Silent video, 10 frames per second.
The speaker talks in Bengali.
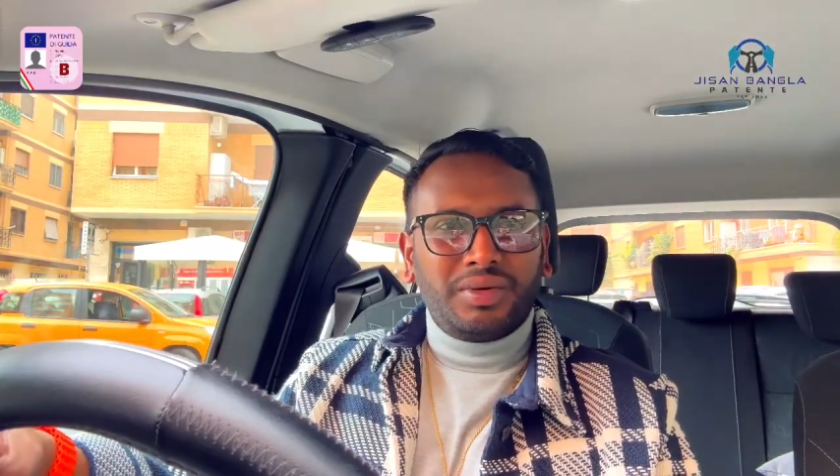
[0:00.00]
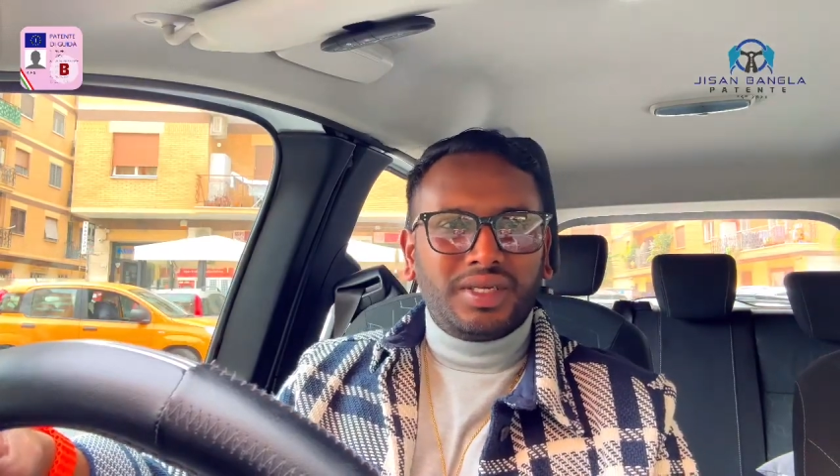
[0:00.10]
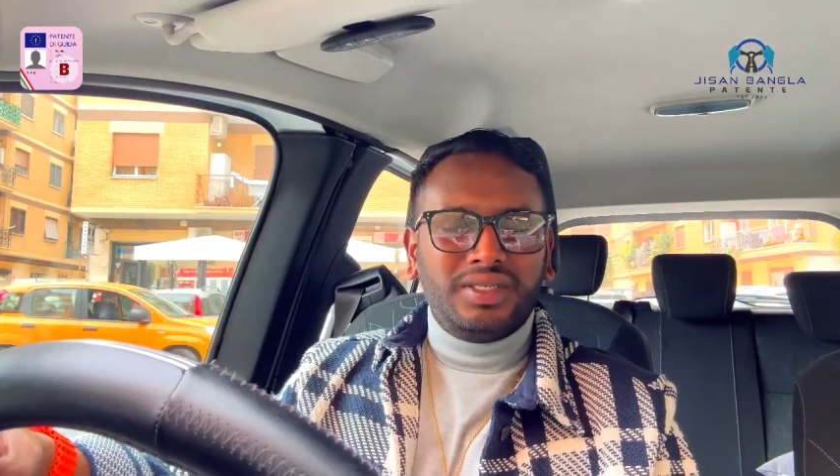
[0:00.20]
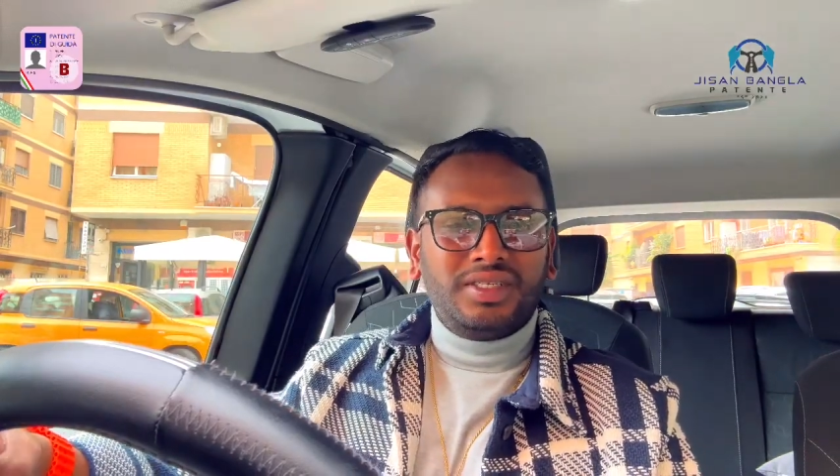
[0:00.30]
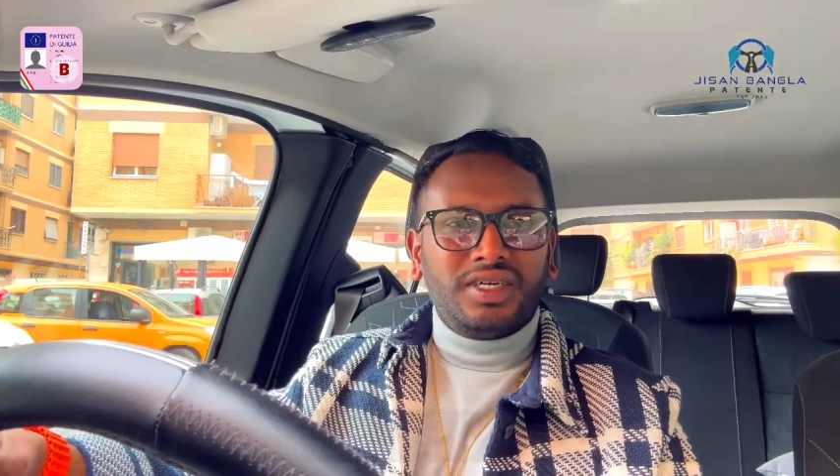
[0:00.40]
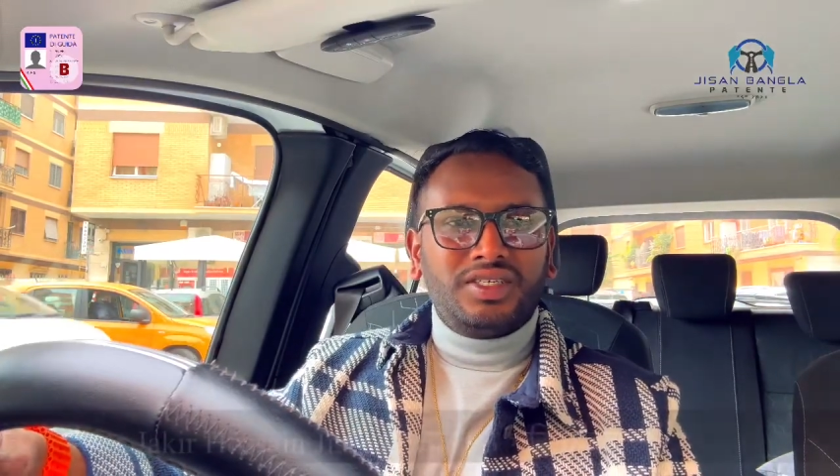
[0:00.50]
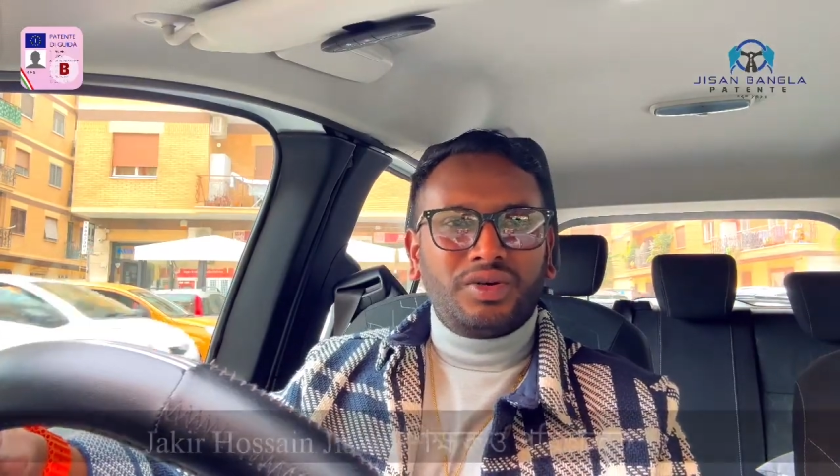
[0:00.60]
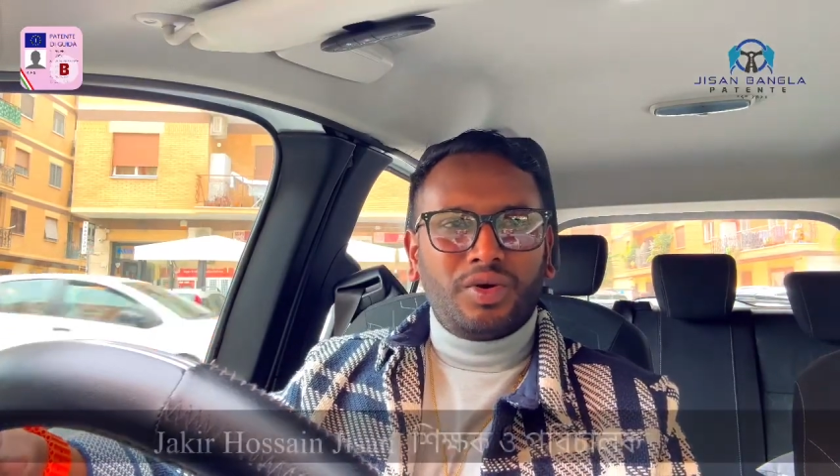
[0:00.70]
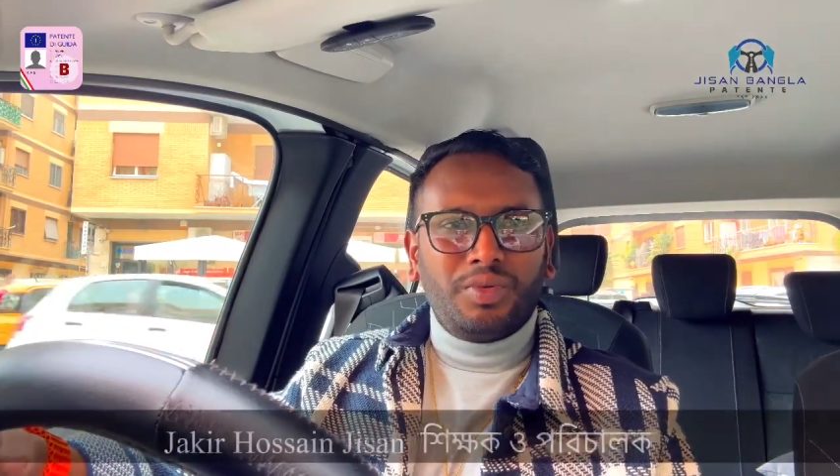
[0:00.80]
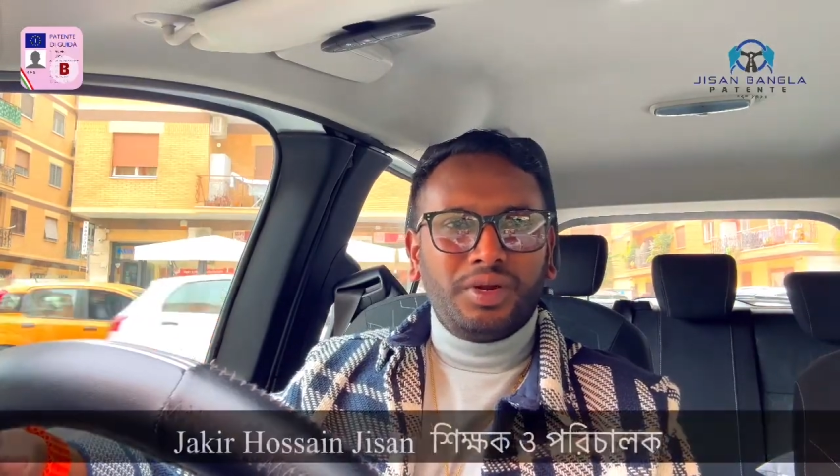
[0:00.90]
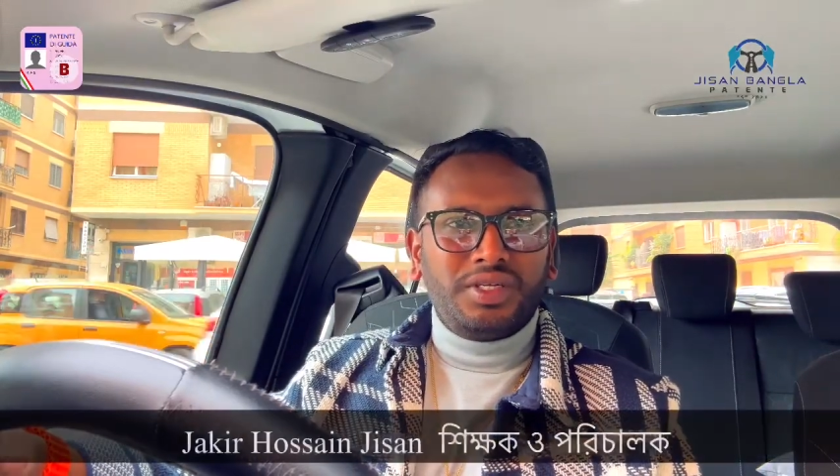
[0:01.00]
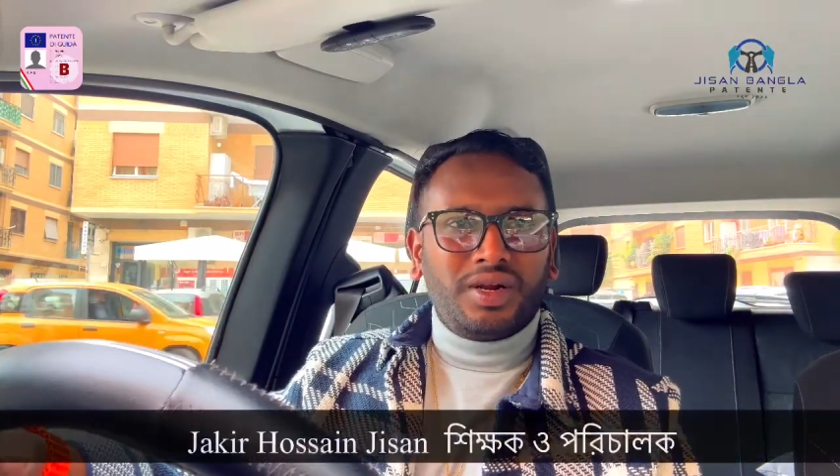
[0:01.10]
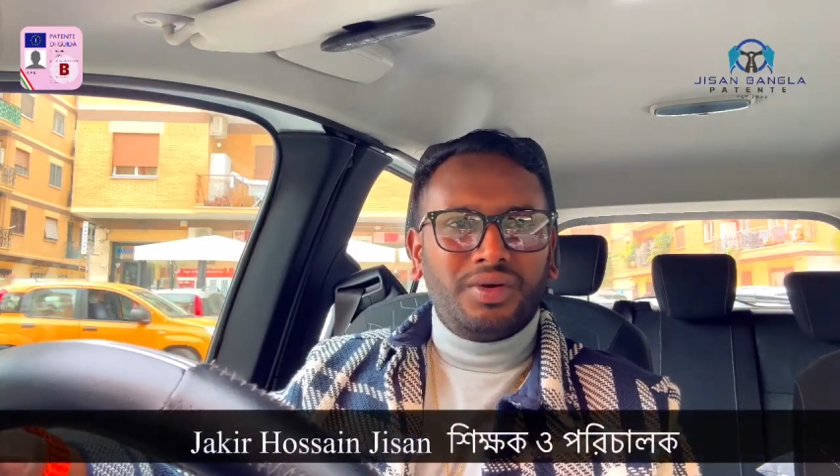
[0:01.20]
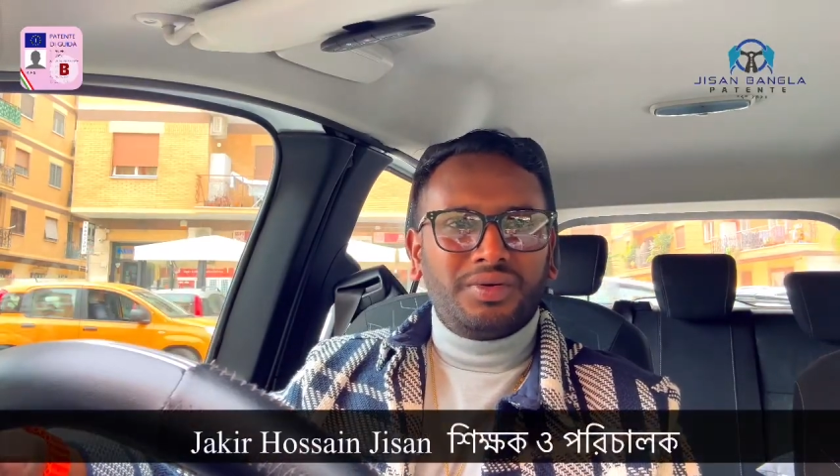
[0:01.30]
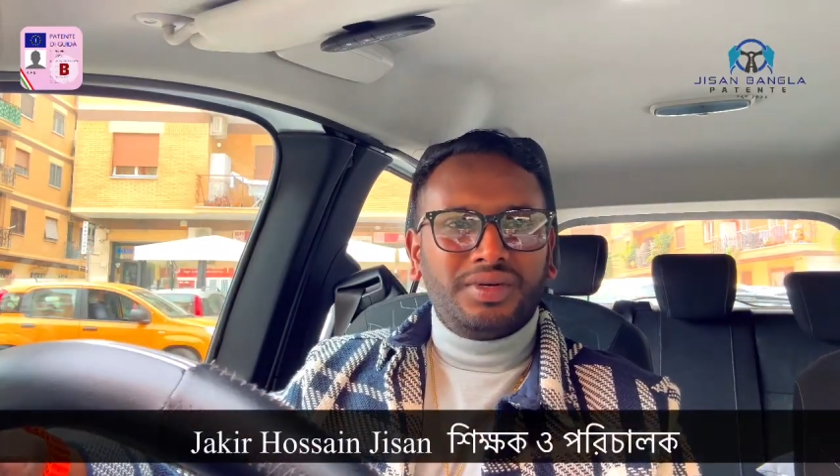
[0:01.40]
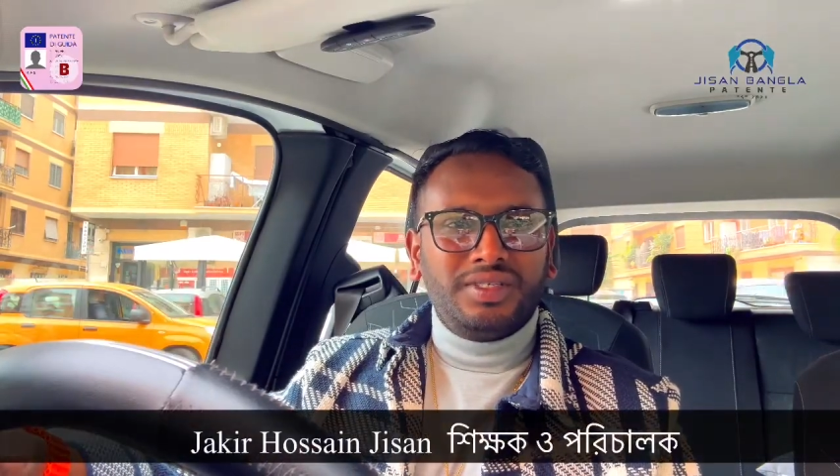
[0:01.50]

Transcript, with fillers: হোসেন জিসান শিক্ষক পরিচালক